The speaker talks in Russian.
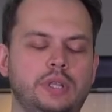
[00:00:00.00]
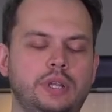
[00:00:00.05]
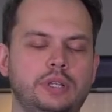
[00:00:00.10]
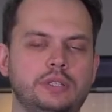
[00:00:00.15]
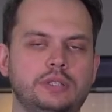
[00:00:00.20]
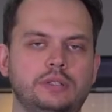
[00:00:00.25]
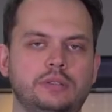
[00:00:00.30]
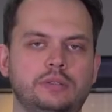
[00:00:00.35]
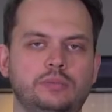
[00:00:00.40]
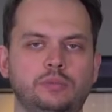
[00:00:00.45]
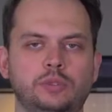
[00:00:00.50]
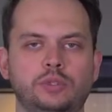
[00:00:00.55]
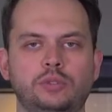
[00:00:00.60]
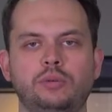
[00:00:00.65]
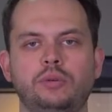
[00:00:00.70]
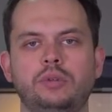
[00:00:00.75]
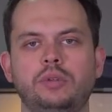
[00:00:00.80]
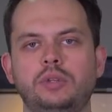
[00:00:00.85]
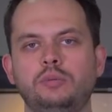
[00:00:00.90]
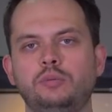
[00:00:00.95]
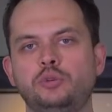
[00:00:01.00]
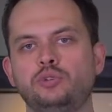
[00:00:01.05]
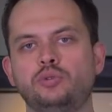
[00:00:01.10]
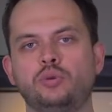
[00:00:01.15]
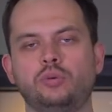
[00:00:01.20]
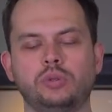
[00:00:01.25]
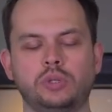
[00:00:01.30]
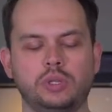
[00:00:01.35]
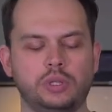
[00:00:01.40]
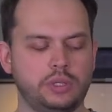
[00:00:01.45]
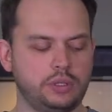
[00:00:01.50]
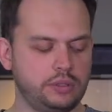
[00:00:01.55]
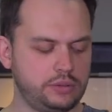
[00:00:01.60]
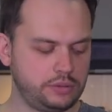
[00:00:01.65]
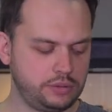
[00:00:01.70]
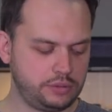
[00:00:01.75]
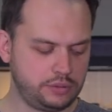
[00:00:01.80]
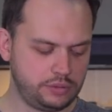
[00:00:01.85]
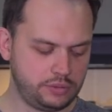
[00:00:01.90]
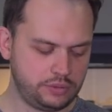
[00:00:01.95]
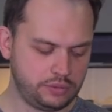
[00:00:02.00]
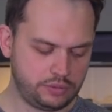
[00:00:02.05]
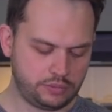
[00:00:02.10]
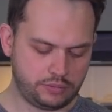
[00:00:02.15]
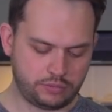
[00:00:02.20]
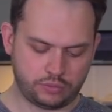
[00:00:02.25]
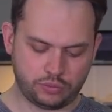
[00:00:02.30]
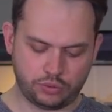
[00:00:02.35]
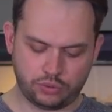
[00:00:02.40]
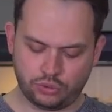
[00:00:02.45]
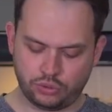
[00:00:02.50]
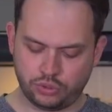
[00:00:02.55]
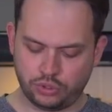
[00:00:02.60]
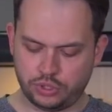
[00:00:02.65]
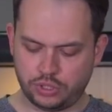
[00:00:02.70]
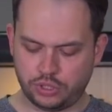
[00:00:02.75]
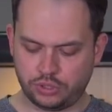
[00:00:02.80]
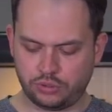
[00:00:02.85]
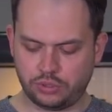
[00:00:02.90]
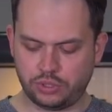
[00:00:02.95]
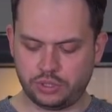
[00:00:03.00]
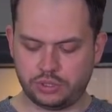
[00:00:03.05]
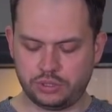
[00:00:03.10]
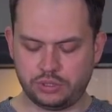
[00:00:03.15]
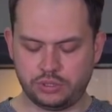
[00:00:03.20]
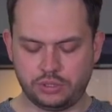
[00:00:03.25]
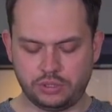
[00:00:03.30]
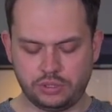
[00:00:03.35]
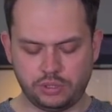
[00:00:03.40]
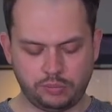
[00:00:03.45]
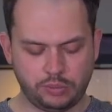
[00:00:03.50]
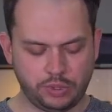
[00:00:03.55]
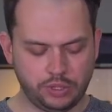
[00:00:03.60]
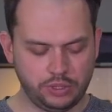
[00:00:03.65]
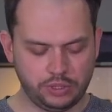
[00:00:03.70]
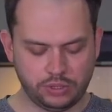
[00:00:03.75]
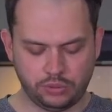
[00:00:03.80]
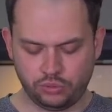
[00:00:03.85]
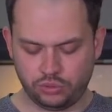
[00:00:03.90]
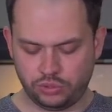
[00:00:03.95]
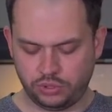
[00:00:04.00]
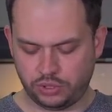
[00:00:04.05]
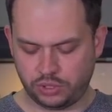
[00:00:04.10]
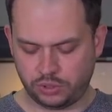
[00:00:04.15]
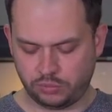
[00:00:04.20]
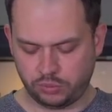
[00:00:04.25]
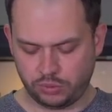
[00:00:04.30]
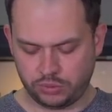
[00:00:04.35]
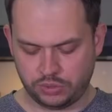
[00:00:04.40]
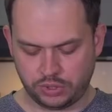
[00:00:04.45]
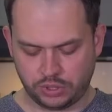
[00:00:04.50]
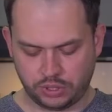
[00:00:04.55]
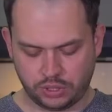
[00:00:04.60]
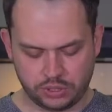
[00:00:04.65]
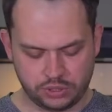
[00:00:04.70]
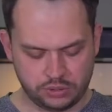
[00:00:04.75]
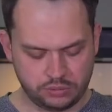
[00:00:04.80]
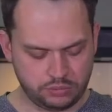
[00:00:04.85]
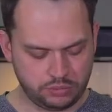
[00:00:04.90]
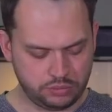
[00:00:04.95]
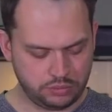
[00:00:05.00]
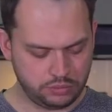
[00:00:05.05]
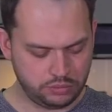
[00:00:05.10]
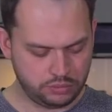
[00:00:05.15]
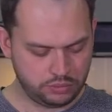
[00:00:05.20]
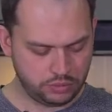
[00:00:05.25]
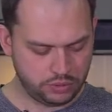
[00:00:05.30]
на рельсы в метро, либо еще куда-то. То есть очень часто у нас дополнительные наушники AirPods заказывают.